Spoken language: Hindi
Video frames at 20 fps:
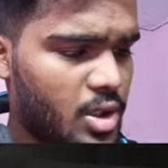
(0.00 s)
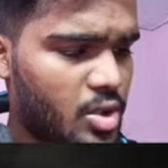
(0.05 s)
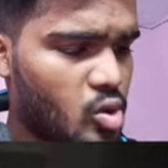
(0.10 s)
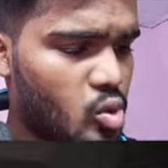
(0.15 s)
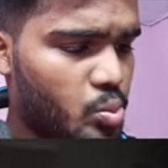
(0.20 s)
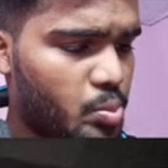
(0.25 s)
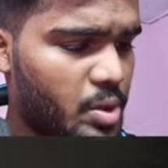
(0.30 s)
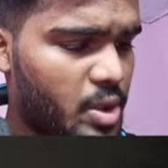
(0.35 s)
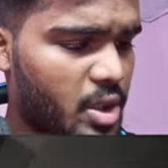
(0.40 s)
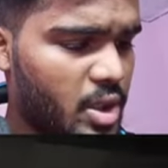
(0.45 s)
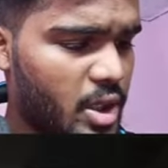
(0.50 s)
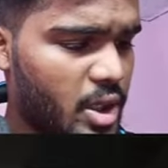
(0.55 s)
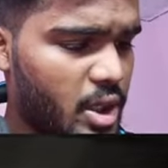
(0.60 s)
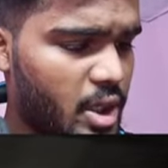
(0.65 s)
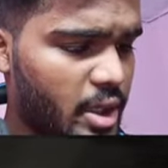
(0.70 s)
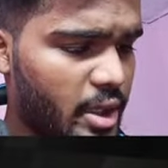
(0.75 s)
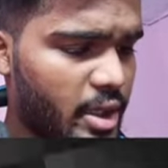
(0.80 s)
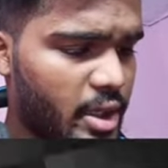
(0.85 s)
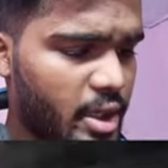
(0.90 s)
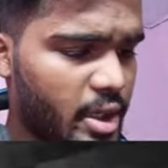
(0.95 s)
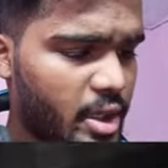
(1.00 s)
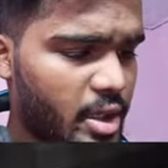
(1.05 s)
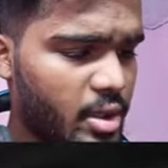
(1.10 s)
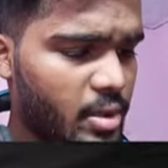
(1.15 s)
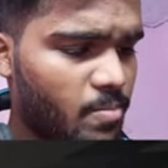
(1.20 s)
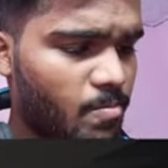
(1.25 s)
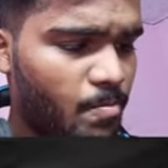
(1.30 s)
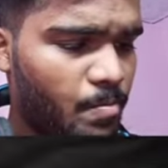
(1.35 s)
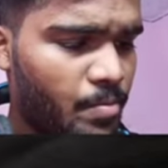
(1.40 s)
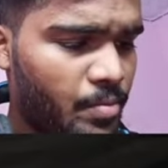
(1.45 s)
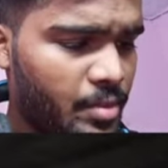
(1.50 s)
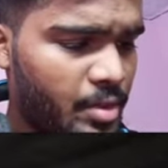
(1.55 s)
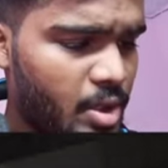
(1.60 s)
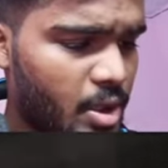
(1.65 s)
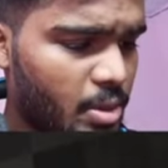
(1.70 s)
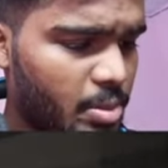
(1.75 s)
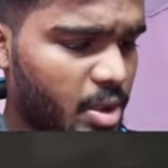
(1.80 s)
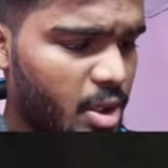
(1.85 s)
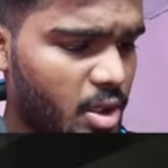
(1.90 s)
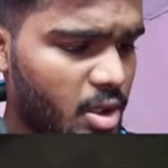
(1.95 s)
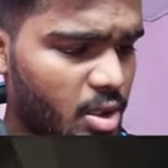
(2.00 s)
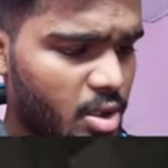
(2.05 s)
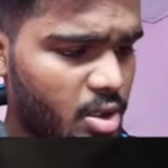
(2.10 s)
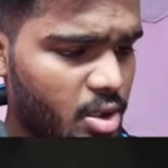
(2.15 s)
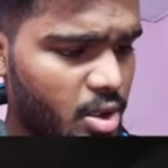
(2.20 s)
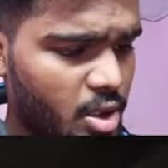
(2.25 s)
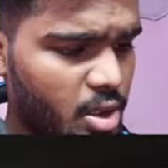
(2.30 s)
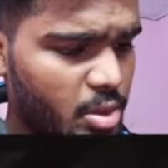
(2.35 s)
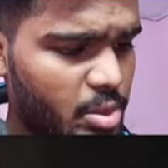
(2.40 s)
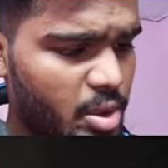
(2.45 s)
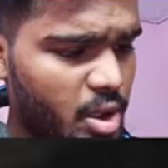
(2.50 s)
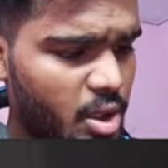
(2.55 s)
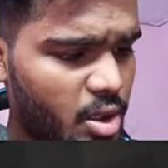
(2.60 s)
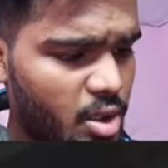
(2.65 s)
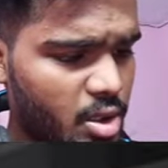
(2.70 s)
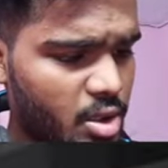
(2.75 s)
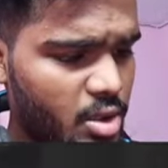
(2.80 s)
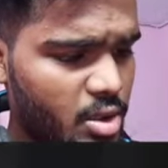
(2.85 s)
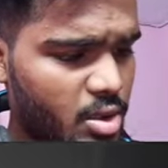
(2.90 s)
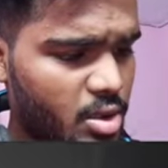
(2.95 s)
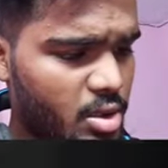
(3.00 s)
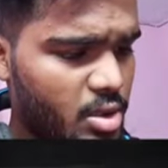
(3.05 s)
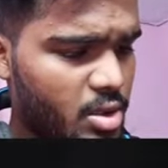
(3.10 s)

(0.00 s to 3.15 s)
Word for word: से ऊपर गए ठीक है ये भी नहीं है ये भी नहीं है